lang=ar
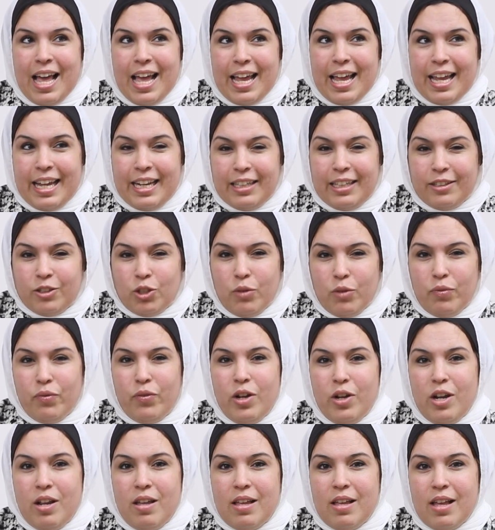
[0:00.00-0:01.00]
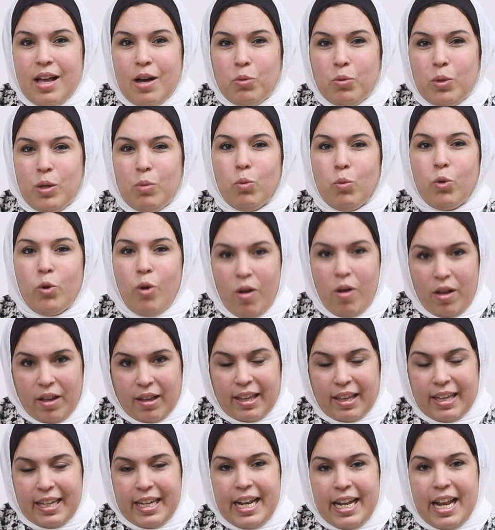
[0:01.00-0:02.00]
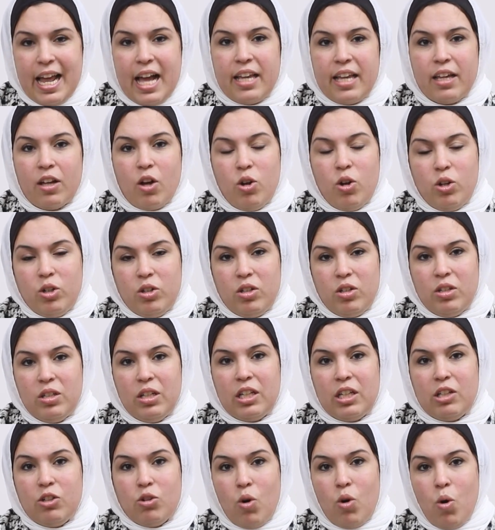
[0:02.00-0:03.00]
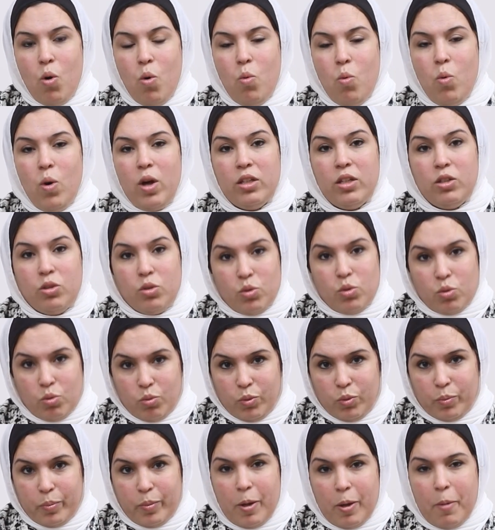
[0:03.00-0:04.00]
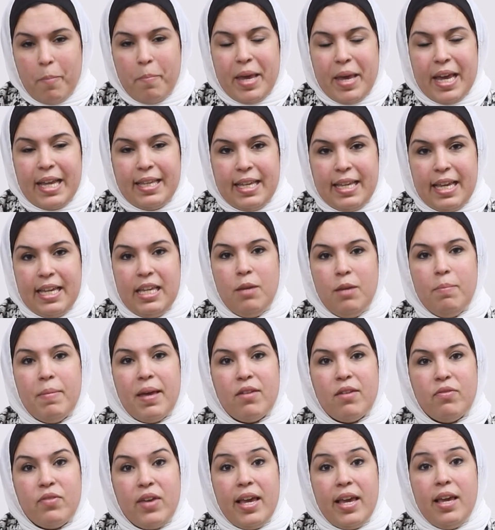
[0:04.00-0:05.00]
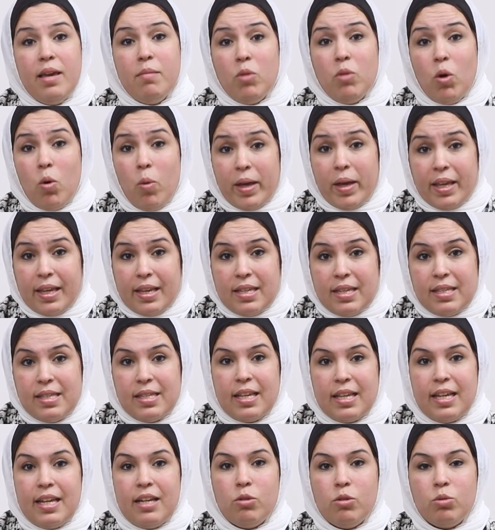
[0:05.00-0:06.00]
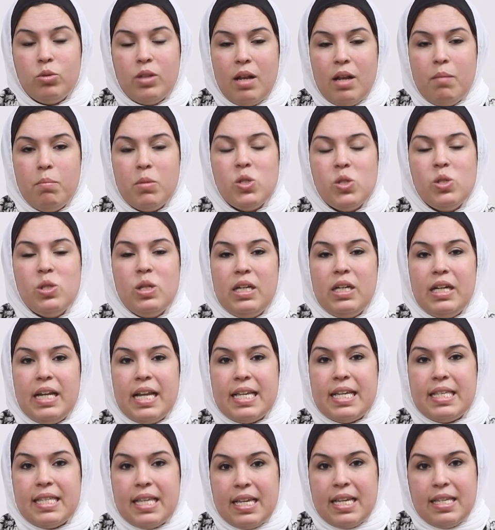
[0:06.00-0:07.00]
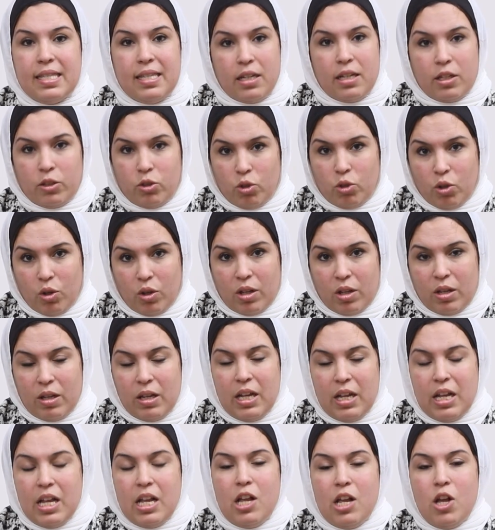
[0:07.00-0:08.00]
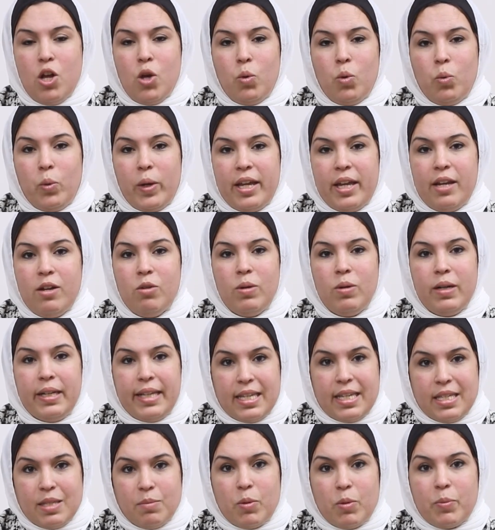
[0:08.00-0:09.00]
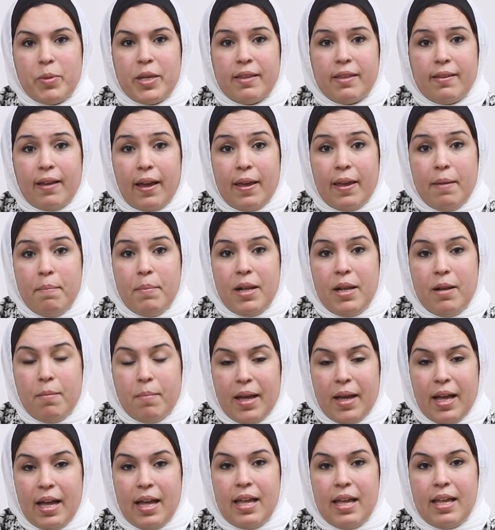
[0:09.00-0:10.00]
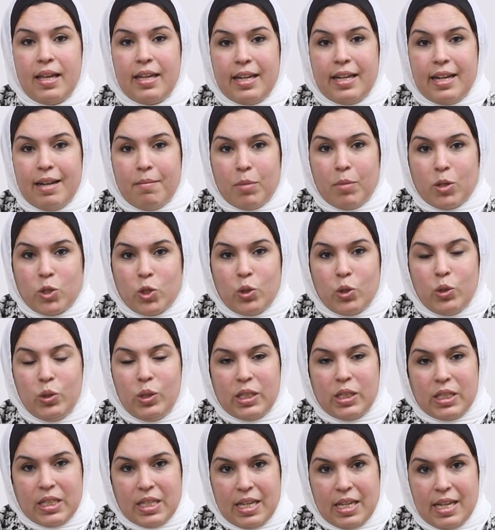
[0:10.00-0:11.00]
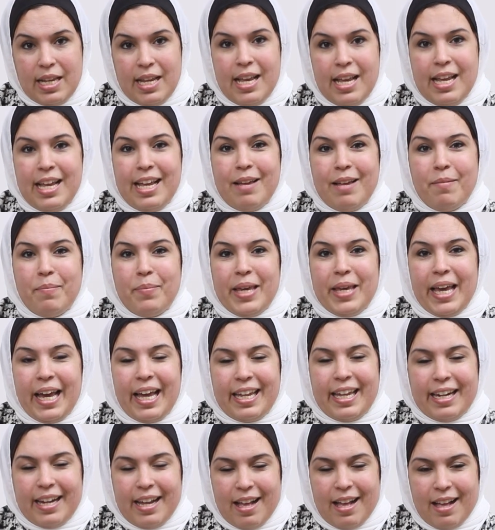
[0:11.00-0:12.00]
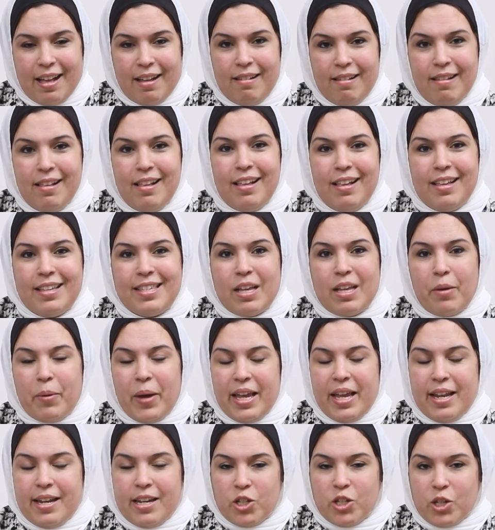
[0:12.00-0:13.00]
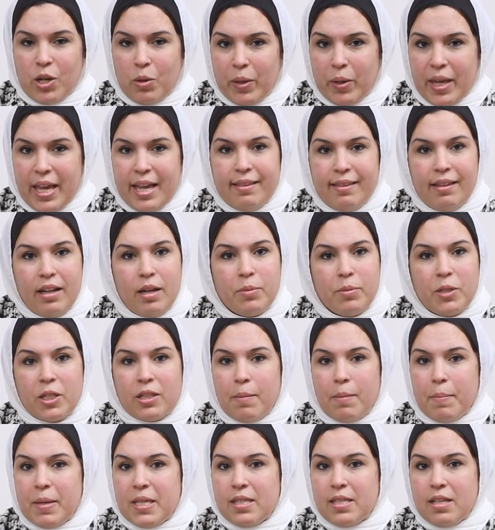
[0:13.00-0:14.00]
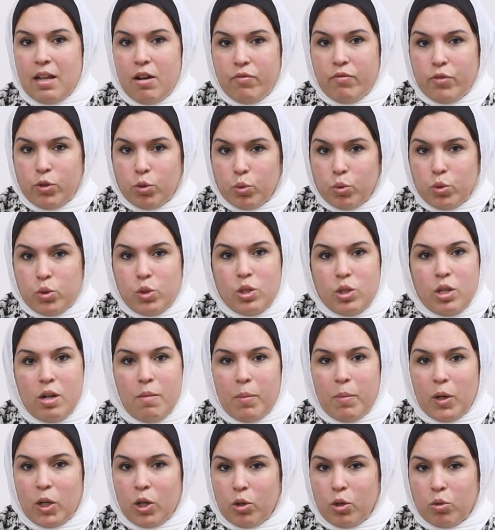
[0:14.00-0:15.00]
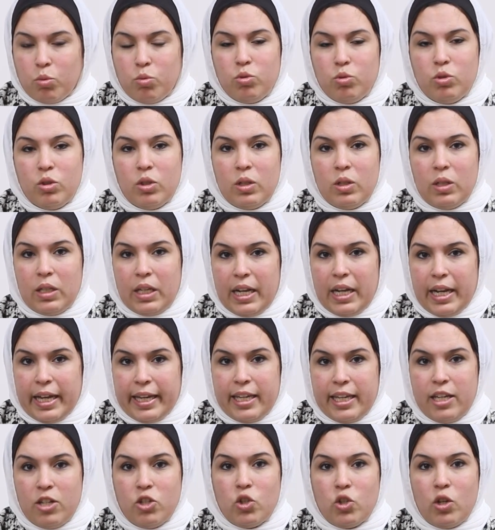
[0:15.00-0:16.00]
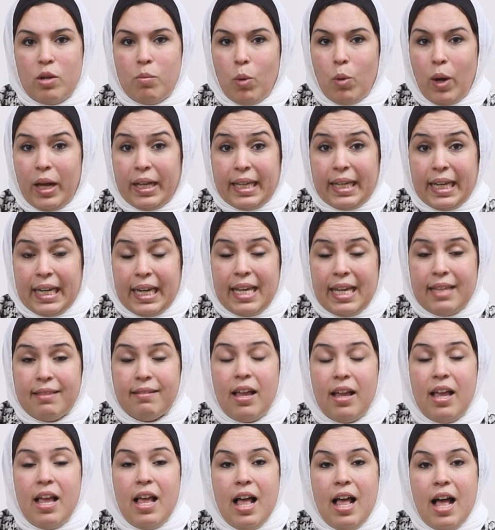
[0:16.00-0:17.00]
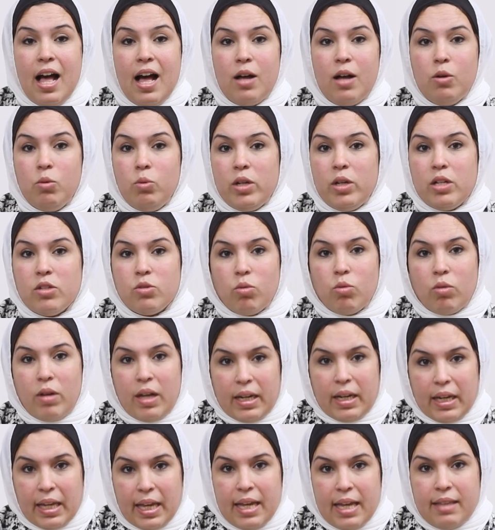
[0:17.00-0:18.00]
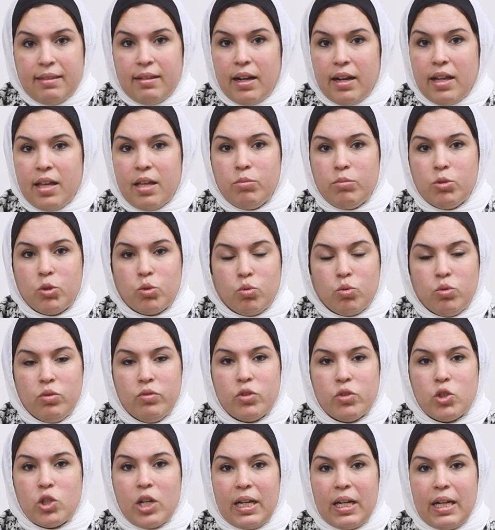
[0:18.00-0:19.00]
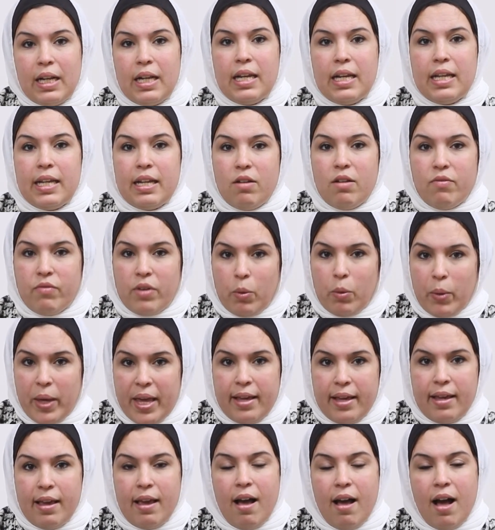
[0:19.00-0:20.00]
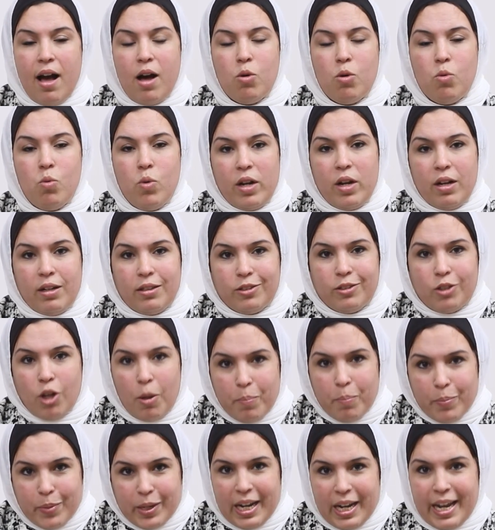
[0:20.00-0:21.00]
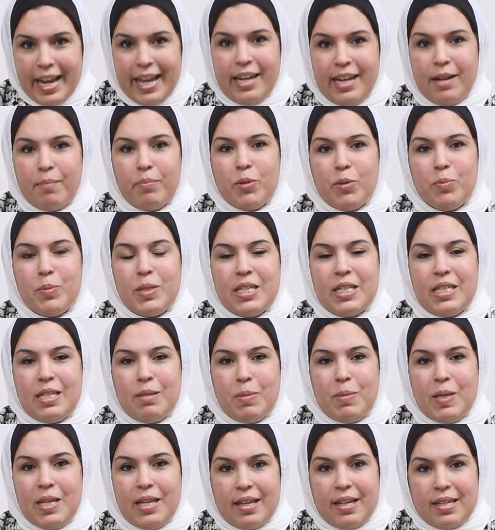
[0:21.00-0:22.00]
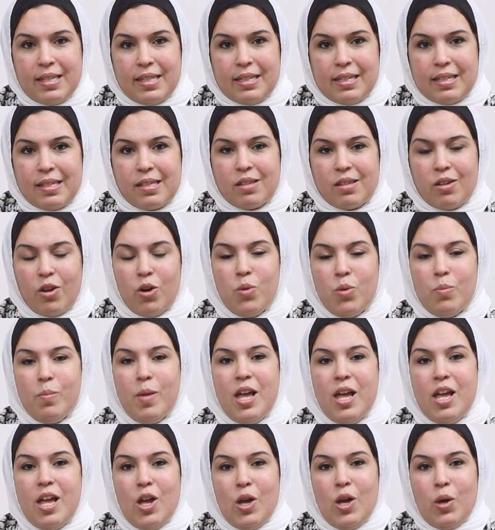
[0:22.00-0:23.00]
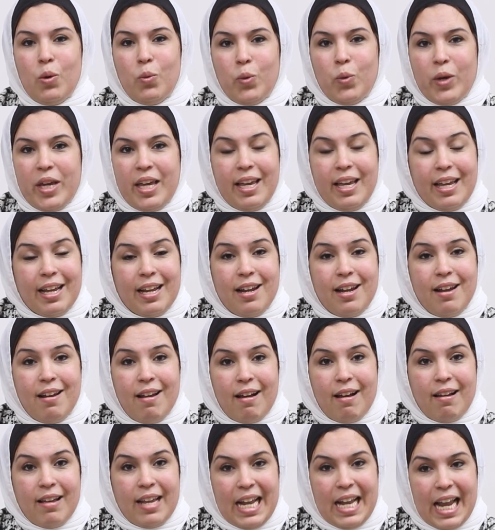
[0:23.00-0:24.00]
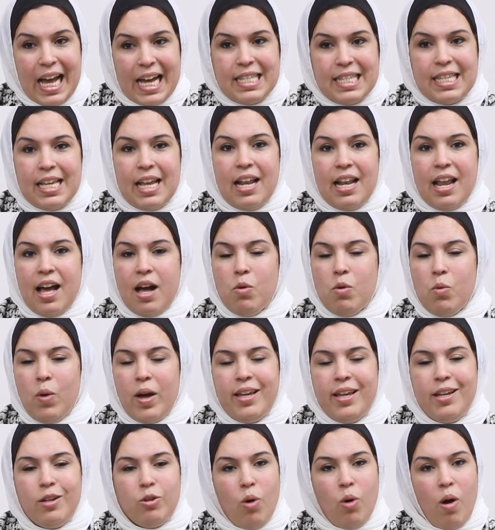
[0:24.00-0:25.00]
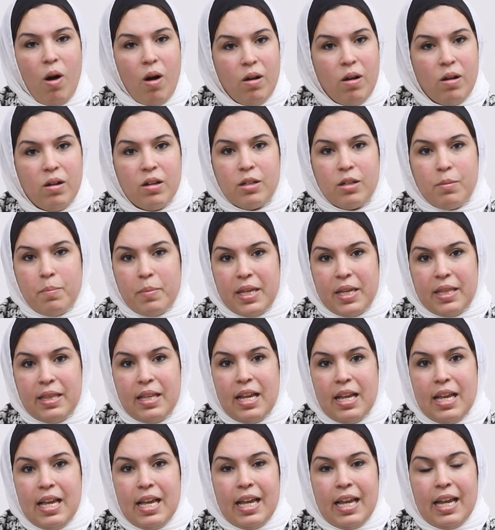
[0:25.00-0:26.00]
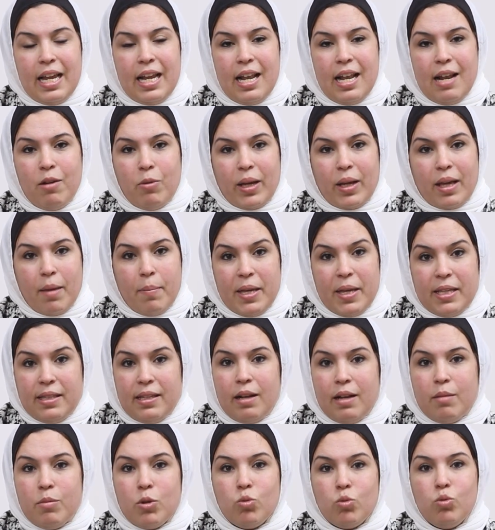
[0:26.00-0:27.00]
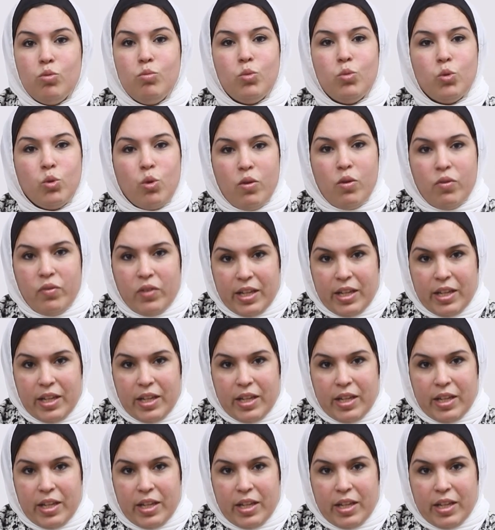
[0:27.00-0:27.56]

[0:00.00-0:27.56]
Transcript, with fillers: الطفل او المراهق اللي هيقرر ان هو يصوم محتاج يبقى فاهم كويس انه ده المصدر الاساسي للطاقه وانه الجسم بيتعامل مع المصادر دي بيحرقها سواء النشويات اللي بتتمثل في الرز المكرونه العيش المعجنات او السكريات اللي هي بتكون في شكل الفواكه او التمر اللي احنا بنبتدي بيه كسر الصيام والعسل او اي نوع اخر من الوجبات اللي بيكون مضاف